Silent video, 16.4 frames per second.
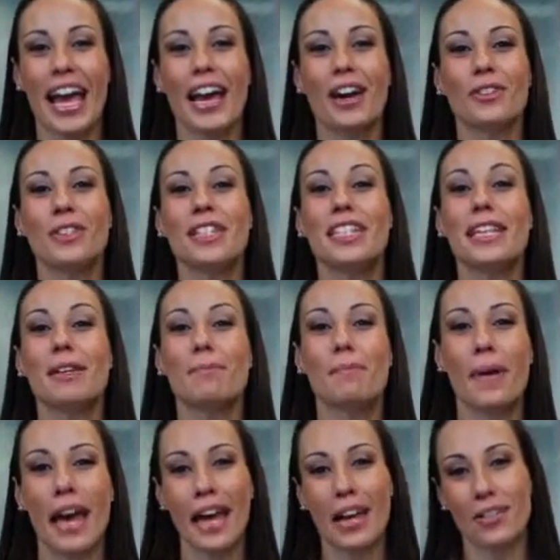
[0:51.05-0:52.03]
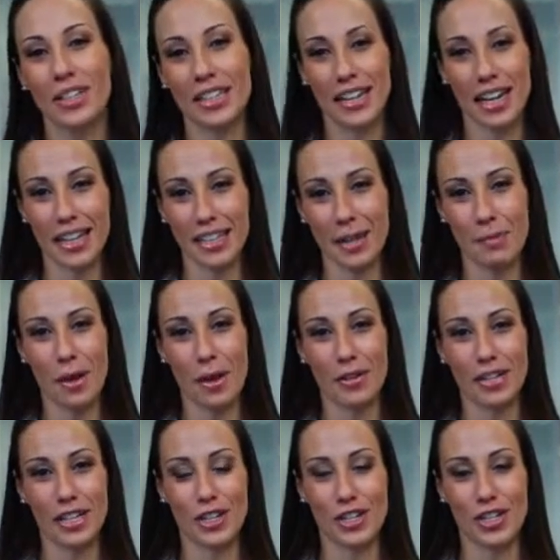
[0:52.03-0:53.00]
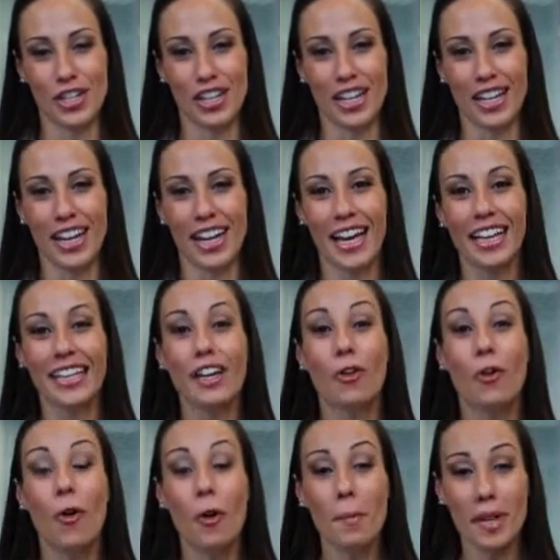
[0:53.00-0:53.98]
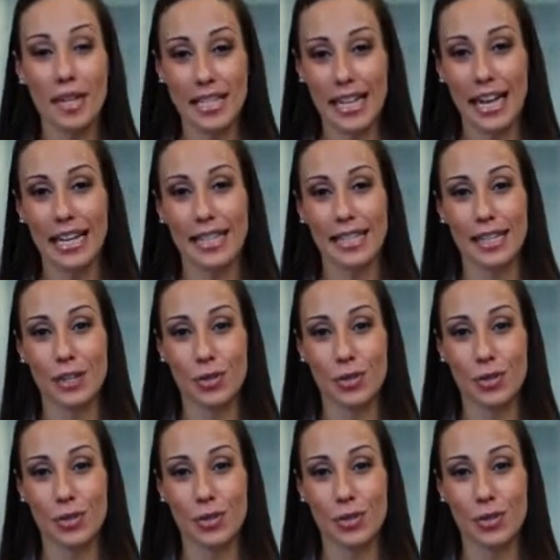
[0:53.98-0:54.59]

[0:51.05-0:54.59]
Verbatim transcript: é o desempenho da Tractebel Energia, que comercializa